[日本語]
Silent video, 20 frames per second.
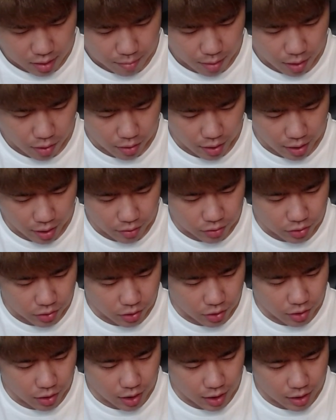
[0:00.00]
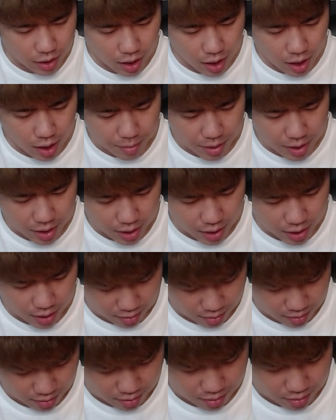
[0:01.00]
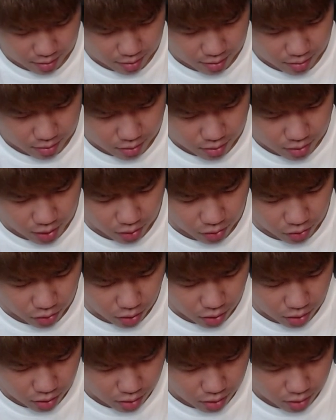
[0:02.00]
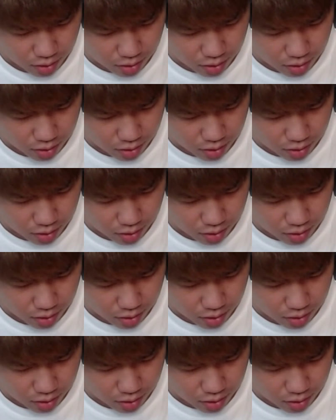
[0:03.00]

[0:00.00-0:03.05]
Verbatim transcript: まあ、これ、ウッド来るかな、右。まあ、なるほど。